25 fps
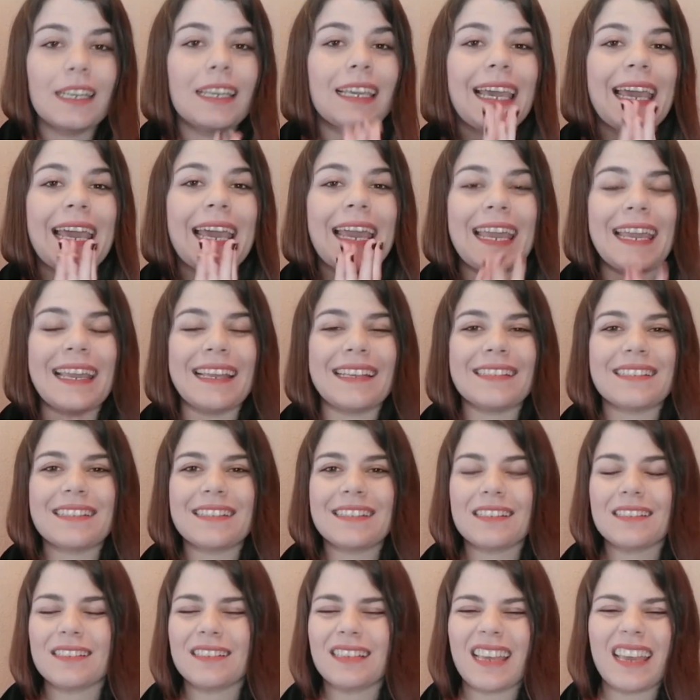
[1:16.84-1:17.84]
¿Qué es?
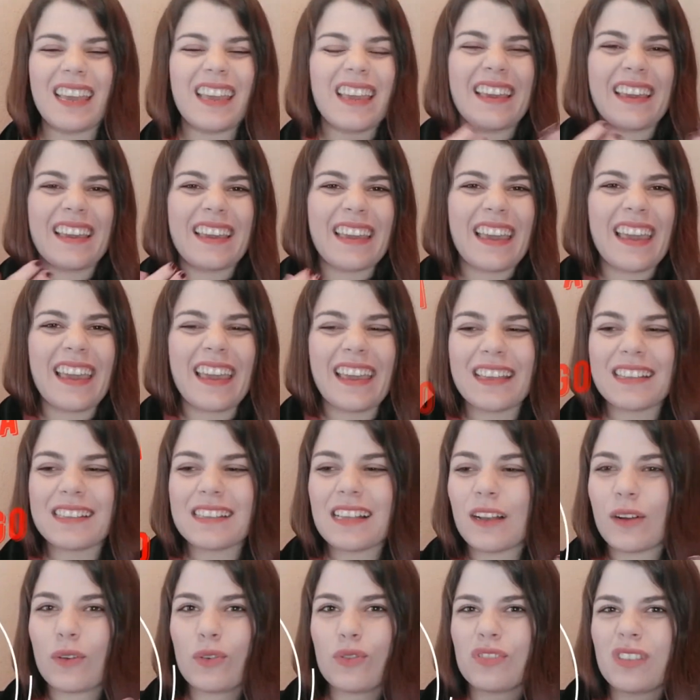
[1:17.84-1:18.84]
¿Qué, qué es
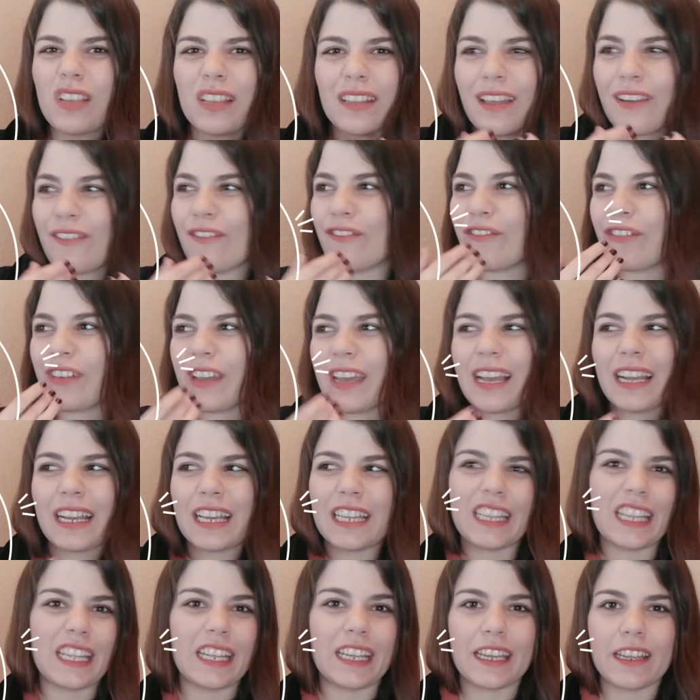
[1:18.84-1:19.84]
esa cosa tan fea
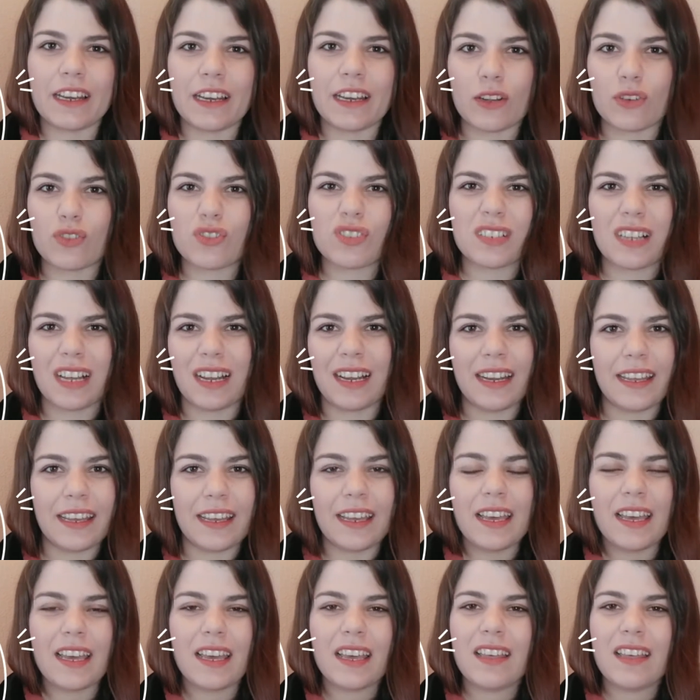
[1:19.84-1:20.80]
que, te, que nos sale